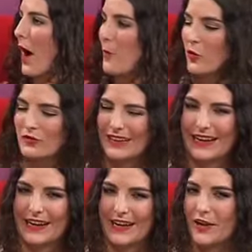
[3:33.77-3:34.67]
jamón
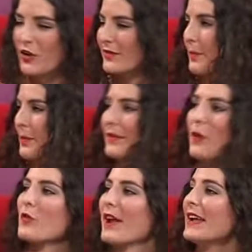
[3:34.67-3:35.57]
tan rico, que está
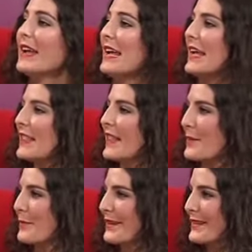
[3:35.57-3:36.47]
espectacular, y de
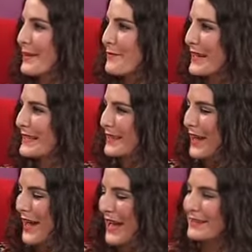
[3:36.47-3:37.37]
repente ves
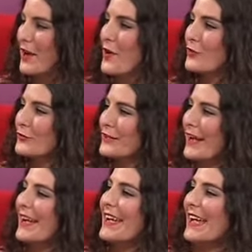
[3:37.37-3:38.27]
esa, esas
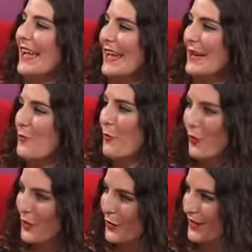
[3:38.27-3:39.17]
lonchas
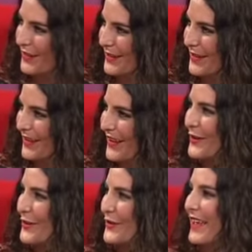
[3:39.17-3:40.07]
muy gorditas,
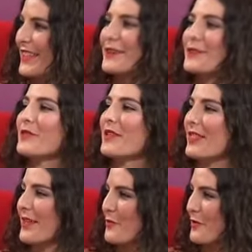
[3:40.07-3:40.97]
cortadas, y tú
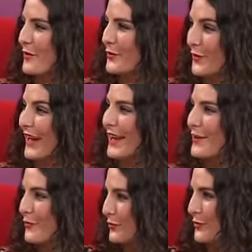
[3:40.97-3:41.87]
dices, bueno, ¿esto
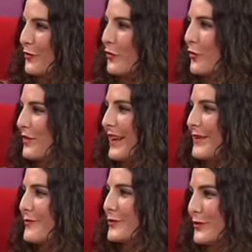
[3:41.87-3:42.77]
que no? Sobre todo lo
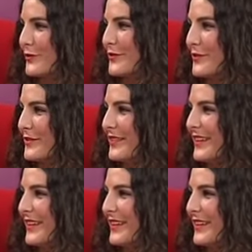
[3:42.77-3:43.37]
diréis vosotros.